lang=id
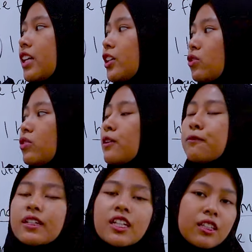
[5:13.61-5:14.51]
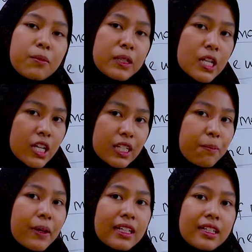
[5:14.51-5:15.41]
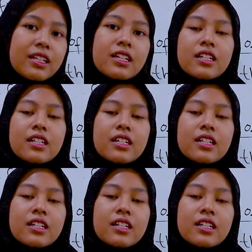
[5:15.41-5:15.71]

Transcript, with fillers: yaitu if-nya kita pindah ke depan.